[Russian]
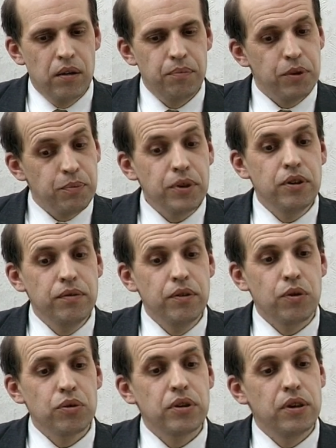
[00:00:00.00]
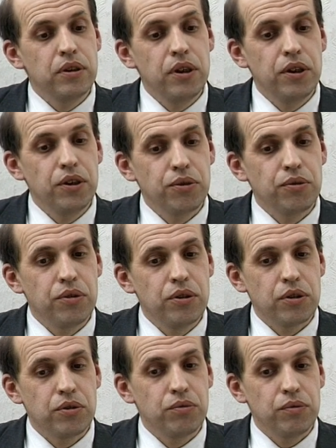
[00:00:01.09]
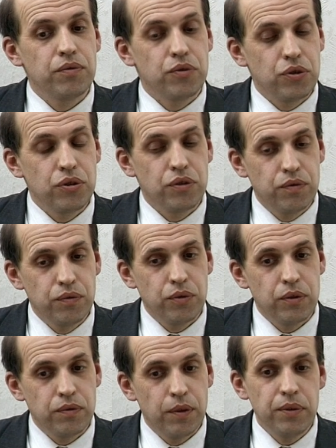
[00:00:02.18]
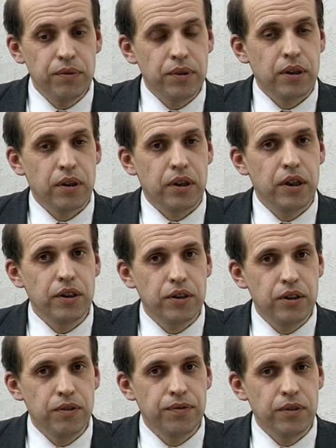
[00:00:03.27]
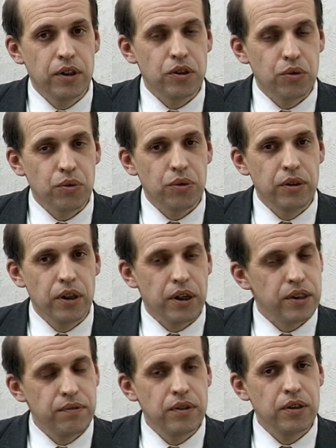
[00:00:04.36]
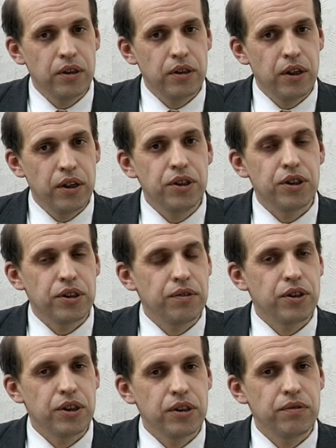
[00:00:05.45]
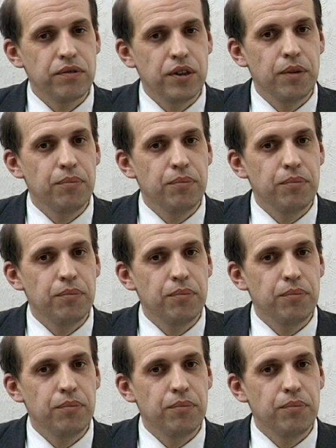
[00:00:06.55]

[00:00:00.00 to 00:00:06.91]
Перспективы роста отделения хирургии сосудов существуют. Во-первых, коллектив настроен на развитие и дальнейшее совершенствование